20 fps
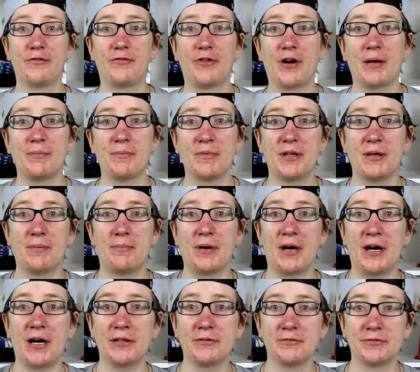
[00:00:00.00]
fahren mit der
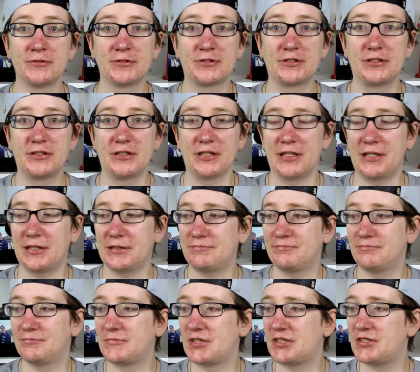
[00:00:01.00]
Bahn und ja,
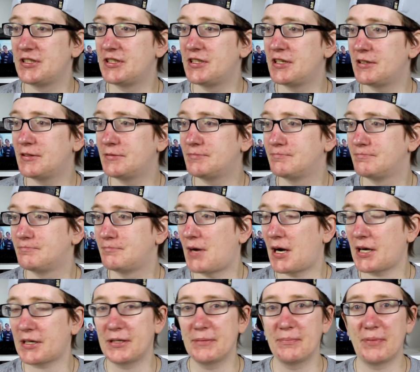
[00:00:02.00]
nicht jeder
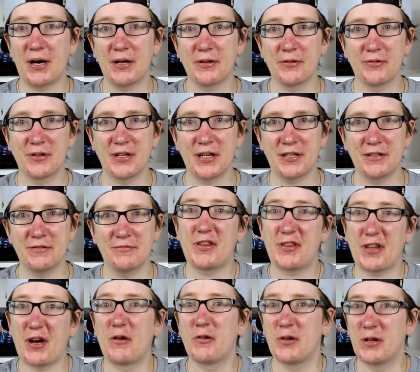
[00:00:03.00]
mag die Bahn so gerne, was
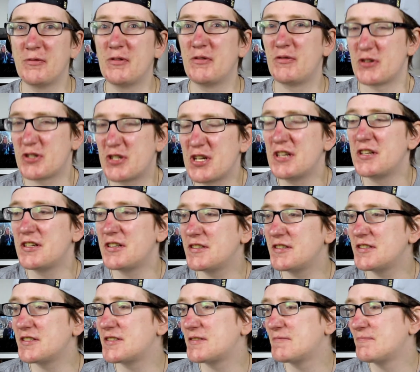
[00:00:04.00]
auch irgendwie verständlich
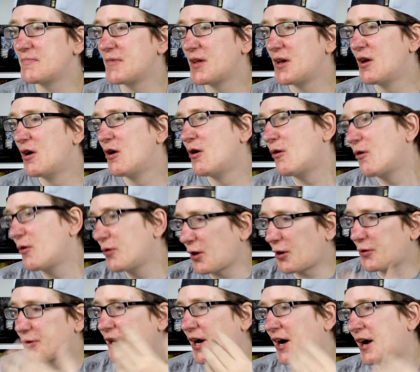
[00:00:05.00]
ist. Und
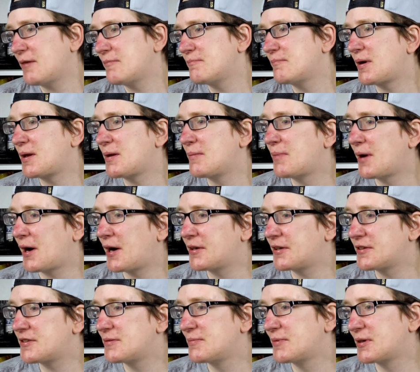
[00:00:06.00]
auch da, bei der Bahn,
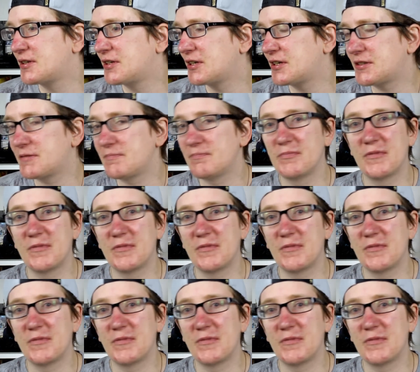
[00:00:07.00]
hat sich immer gedacht,